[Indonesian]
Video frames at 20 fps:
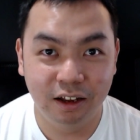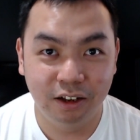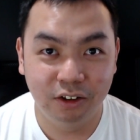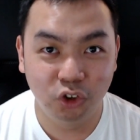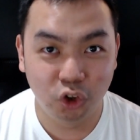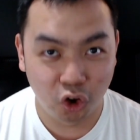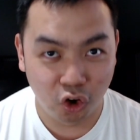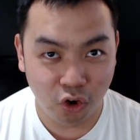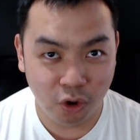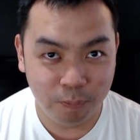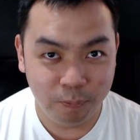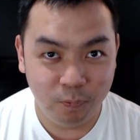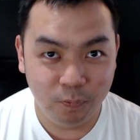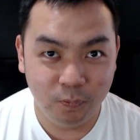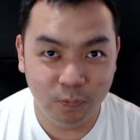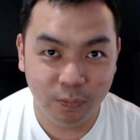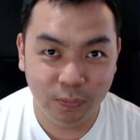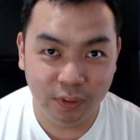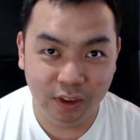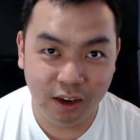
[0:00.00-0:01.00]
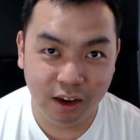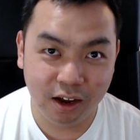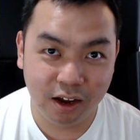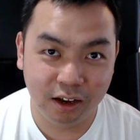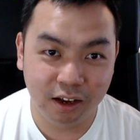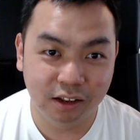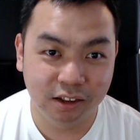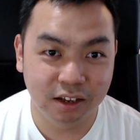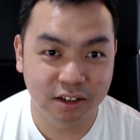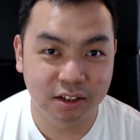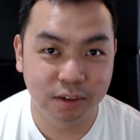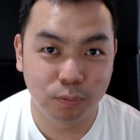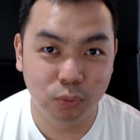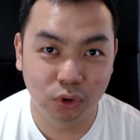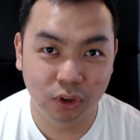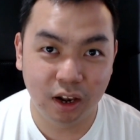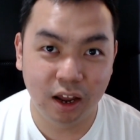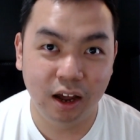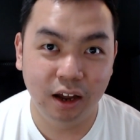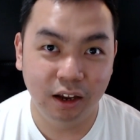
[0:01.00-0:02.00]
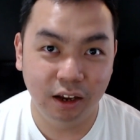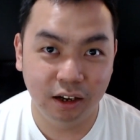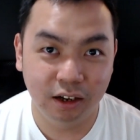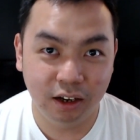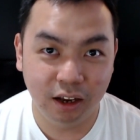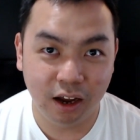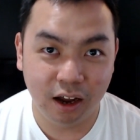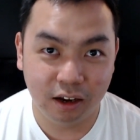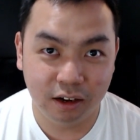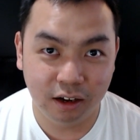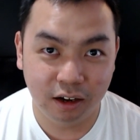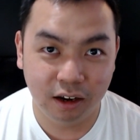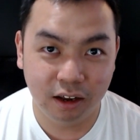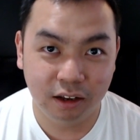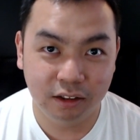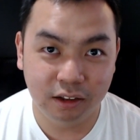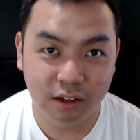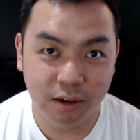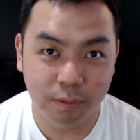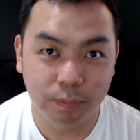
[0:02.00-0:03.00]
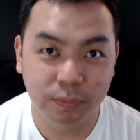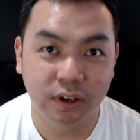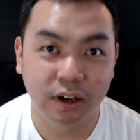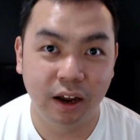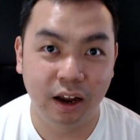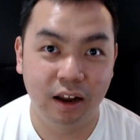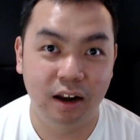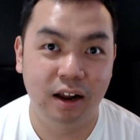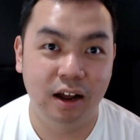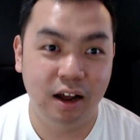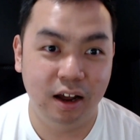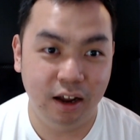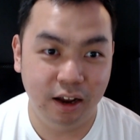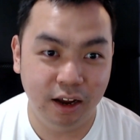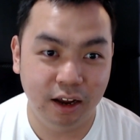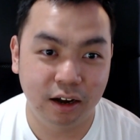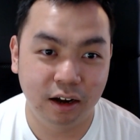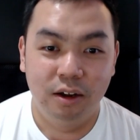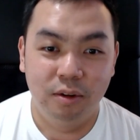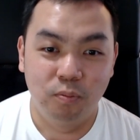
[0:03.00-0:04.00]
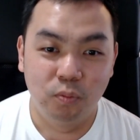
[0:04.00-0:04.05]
drop, ya kita sebutlah ini adalah tipe LHR.